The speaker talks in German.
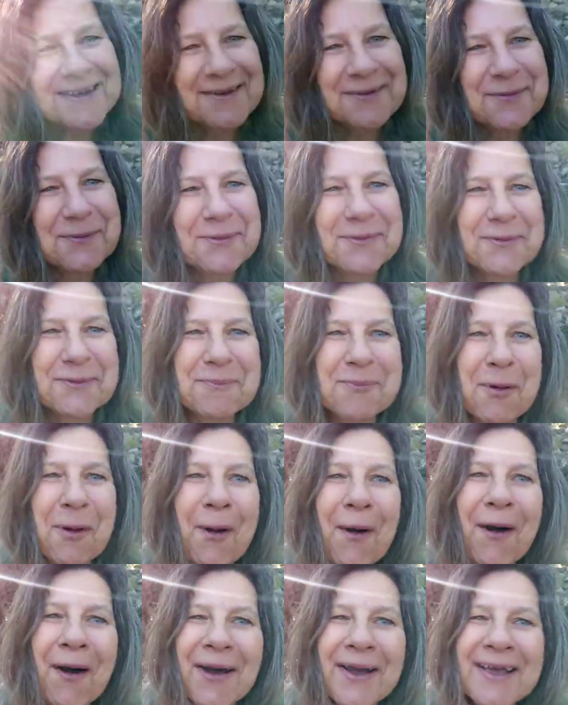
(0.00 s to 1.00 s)
guten
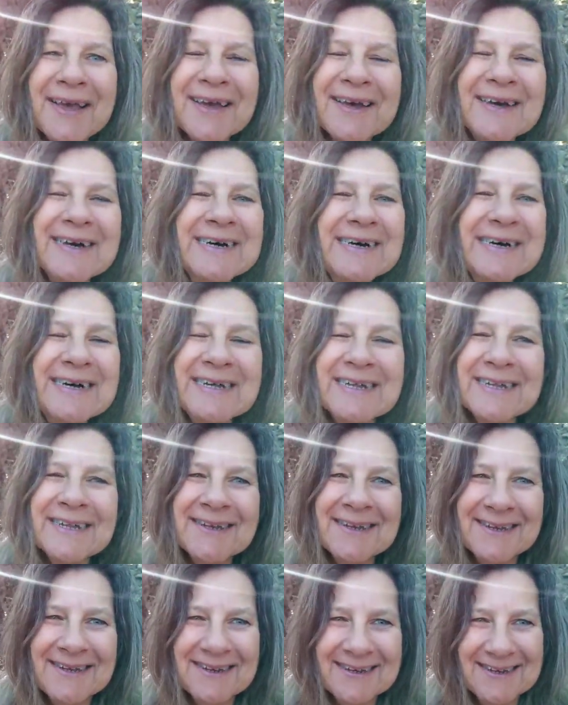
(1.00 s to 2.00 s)

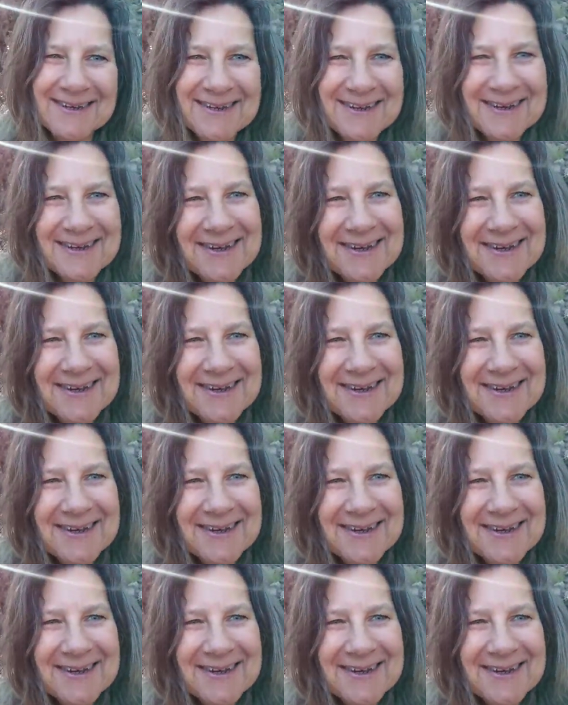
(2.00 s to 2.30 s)
Morgen.